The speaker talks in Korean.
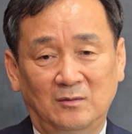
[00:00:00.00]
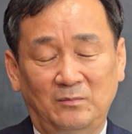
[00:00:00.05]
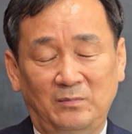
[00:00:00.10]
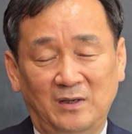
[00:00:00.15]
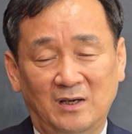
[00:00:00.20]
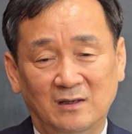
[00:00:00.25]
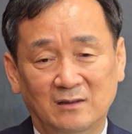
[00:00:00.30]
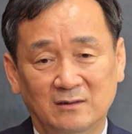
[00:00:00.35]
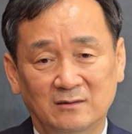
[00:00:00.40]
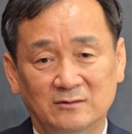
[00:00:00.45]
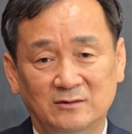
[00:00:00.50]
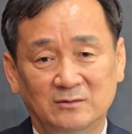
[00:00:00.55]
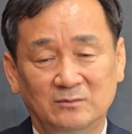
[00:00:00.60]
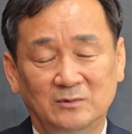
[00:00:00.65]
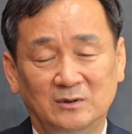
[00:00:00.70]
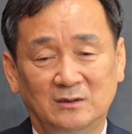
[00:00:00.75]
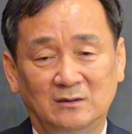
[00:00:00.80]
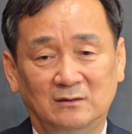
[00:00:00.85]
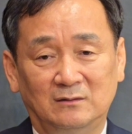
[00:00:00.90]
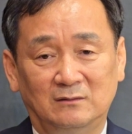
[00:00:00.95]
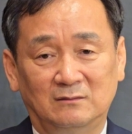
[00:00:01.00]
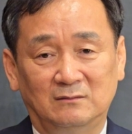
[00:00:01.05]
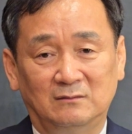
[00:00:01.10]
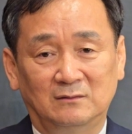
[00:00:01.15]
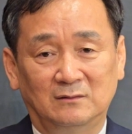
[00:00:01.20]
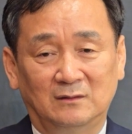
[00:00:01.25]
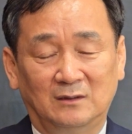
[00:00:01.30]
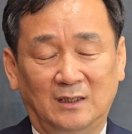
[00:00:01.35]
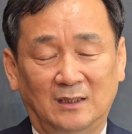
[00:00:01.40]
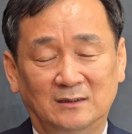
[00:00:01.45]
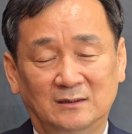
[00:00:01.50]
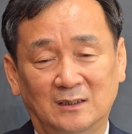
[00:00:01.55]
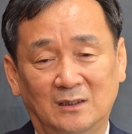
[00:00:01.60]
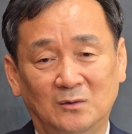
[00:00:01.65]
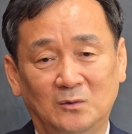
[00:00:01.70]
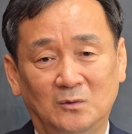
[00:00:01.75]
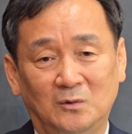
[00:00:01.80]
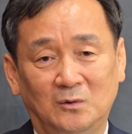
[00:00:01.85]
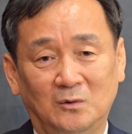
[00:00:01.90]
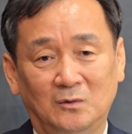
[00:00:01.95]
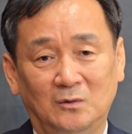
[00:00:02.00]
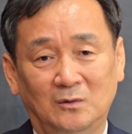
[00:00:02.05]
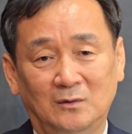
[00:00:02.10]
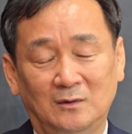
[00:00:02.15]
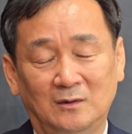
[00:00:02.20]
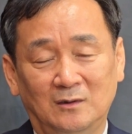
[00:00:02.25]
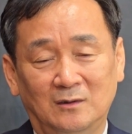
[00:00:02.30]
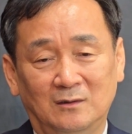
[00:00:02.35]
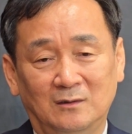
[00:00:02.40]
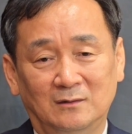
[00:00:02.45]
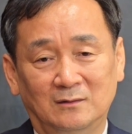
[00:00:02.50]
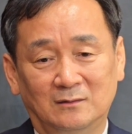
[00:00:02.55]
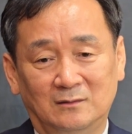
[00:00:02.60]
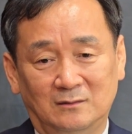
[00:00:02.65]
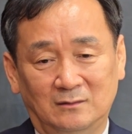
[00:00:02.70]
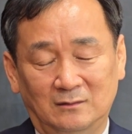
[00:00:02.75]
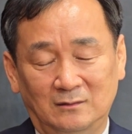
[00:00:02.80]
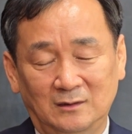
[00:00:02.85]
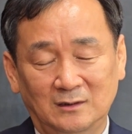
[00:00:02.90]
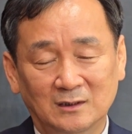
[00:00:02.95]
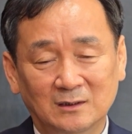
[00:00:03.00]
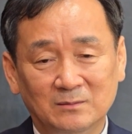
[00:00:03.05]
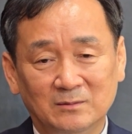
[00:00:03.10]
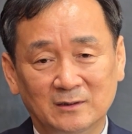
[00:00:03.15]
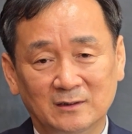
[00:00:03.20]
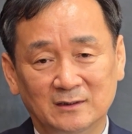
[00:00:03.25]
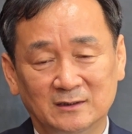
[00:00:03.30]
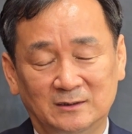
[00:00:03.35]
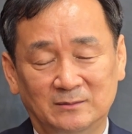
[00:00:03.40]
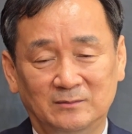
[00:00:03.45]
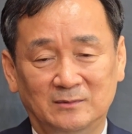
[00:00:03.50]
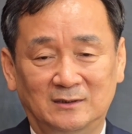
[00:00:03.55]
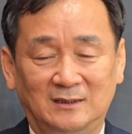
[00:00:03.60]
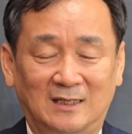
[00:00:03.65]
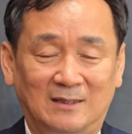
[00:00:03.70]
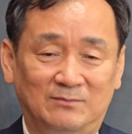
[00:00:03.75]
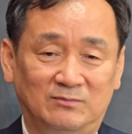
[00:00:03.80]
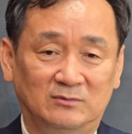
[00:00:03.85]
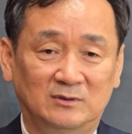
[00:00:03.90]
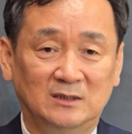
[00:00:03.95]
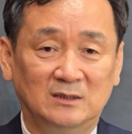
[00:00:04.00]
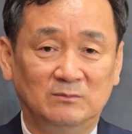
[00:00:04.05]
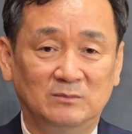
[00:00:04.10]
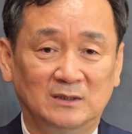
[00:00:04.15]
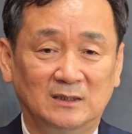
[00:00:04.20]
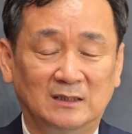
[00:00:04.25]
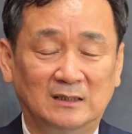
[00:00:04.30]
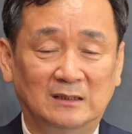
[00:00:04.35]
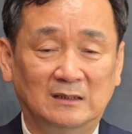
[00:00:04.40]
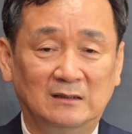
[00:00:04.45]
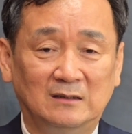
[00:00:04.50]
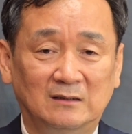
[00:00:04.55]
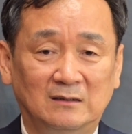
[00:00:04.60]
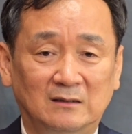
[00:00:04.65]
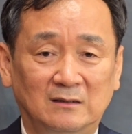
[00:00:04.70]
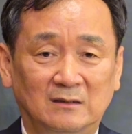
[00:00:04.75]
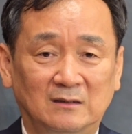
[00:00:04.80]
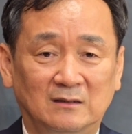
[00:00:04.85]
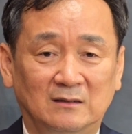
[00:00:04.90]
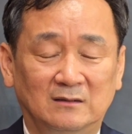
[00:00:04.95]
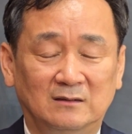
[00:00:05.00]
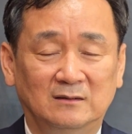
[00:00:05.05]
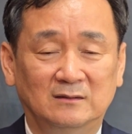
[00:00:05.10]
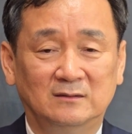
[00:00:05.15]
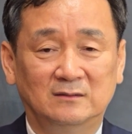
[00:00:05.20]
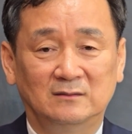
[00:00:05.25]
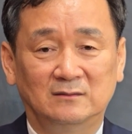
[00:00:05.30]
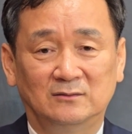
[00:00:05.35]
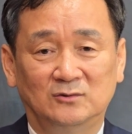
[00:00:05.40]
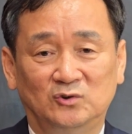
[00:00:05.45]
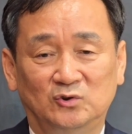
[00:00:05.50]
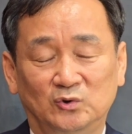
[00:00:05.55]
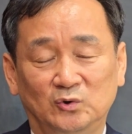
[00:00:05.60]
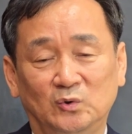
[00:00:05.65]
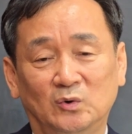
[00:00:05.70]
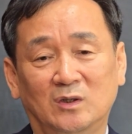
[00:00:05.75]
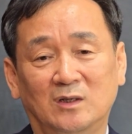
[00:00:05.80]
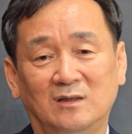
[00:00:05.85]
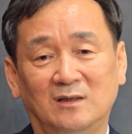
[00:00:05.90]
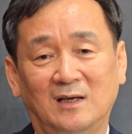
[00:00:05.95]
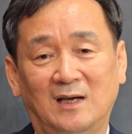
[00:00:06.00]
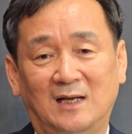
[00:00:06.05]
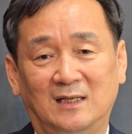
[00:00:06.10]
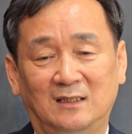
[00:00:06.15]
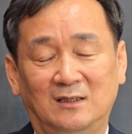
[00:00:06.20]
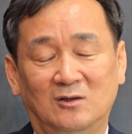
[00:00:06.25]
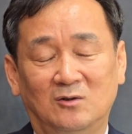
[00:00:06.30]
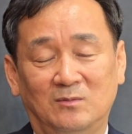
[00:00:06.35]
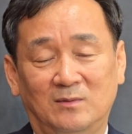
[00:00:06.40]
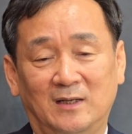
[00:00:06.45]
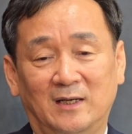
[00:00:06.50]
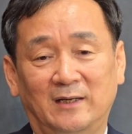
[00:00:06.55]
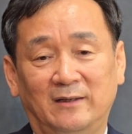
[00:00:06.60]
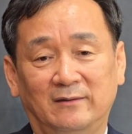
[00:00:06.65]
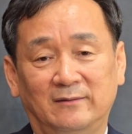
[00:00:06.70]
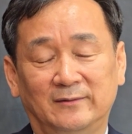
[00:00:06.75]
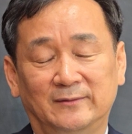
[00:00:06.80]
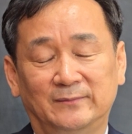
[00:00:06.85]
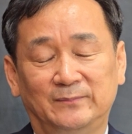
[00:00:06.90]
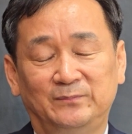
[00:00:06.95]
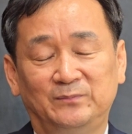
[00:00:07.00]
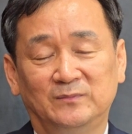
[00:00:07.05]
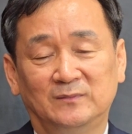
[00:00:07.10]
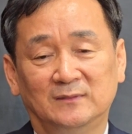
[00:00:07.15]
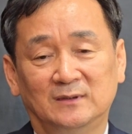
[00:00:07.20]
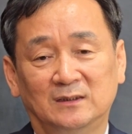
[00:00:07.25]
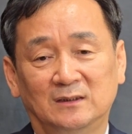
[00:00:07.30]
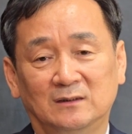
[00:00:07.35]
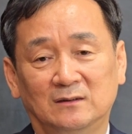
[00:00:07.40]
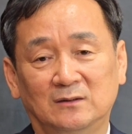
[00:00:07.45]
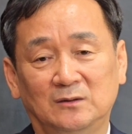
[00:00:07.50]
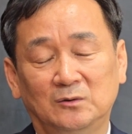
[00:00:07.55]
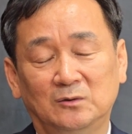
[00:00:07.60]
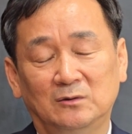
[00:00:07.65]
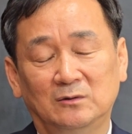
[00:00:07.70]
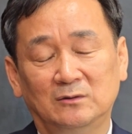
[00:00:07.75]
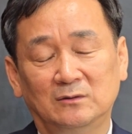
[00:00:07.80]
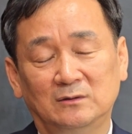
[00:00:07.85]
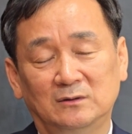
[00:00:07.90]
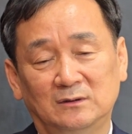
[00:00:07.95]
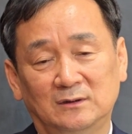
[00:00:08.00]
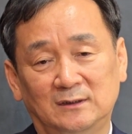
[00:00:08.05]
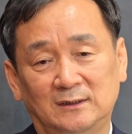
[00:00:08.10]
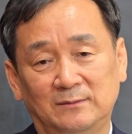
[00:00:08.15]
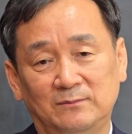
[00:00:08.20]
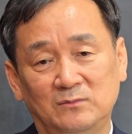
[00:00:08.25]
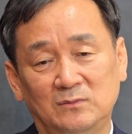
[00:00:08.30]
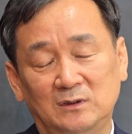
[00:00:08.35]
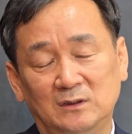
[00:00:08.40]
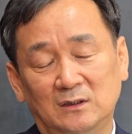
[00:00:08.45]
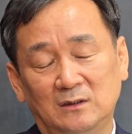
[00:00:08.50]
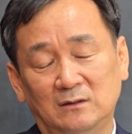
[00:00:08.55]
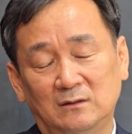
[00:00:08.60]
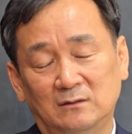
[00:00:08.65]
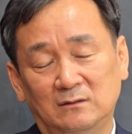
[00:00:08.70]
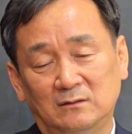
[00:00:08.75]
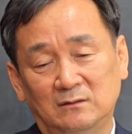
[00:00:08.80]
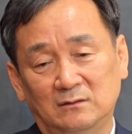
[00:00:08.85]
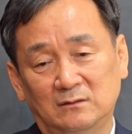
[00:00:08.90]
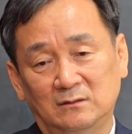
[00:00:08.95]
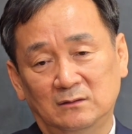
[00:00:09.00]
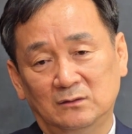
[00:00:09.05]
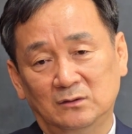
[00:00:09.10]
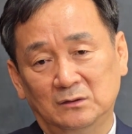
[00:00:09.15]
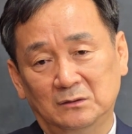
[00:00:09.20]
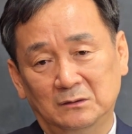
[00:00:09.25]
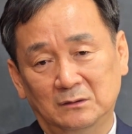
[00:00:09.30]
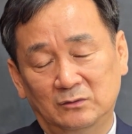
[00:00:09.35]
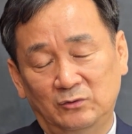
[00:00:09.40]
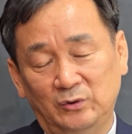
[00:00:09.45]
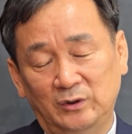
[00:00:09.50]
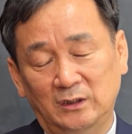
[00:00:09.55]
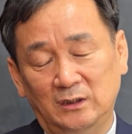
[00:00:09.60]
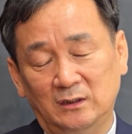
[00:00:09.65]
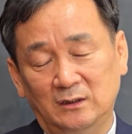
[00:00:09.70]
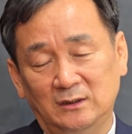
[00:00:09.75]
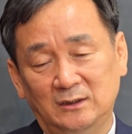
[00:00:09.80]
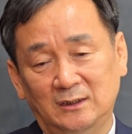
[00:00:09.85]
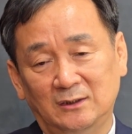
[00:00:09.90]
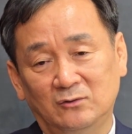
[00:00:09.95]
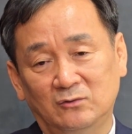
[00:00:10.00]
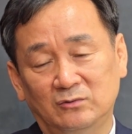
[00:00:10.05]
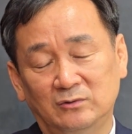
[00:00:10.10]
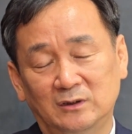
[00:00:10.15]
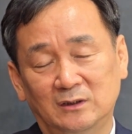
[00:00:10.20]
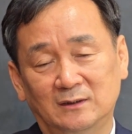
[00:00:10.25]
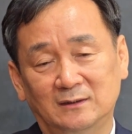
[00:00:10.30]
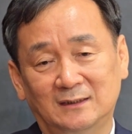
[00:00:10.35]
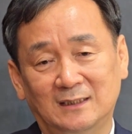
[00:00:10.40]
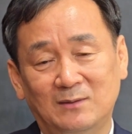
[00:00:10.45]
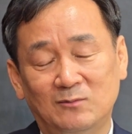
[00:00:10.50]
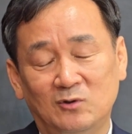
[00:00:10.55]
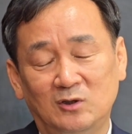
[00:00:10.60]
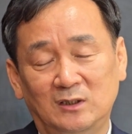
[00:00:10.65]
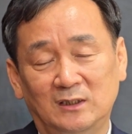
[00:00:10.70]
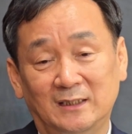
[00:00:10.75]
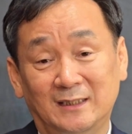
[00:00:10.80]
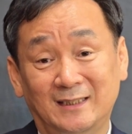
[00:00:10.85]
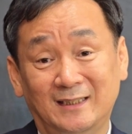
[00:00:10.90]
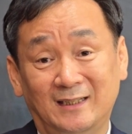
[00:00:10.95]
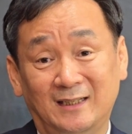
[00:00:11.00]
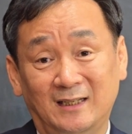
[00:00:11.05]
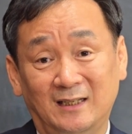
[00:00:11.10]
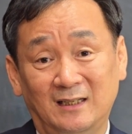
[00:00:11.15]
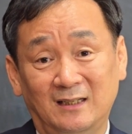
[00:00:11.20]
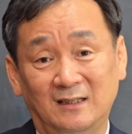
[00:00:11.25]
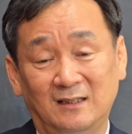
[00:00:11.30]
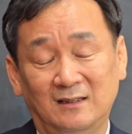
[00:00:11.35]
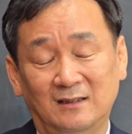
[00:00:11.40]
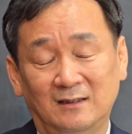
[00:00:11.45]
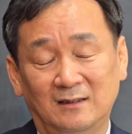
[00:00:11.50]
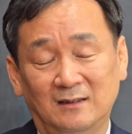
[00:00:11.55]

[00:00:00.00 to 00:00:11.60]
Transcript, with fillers: 빼앗겼으면 괜찮고, 그 잃어버렸으면 나쁜 겁니까? 그것은 중요한 게 아니라고 봐요. 그리고 10년 뒤, 19년 3월 1일에